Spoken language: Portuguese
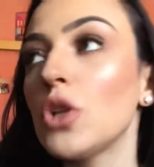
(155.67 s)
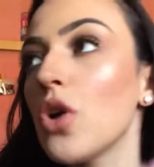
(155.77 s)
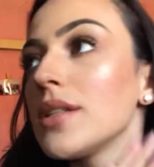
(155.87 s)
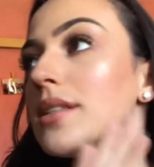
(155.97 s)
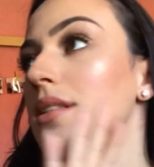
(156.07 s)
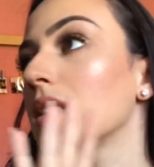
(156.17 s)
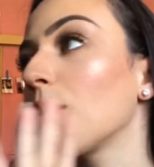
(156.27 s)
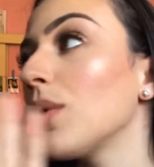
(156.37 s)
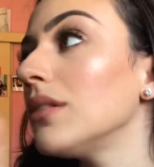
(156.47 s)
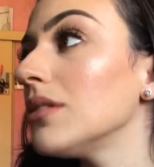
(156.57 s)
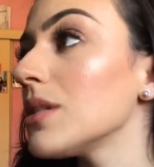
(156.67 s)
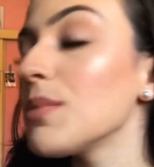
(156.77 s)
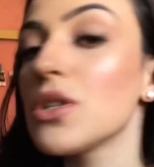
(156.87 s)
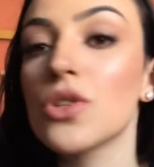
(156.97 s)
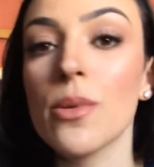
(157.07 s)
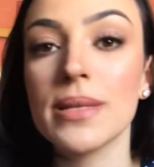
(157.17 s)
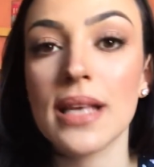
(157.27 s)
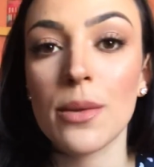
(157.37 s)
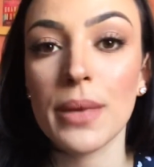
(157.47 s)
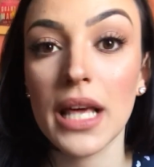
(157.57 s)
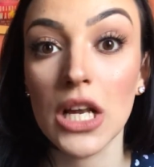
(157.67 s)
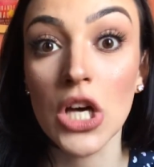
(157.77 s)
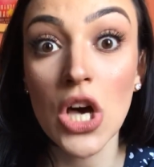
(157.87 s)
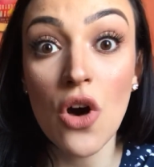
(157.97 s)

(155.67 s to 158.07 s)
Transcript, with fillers: Nossa, quantas pessoas começaram pra ela.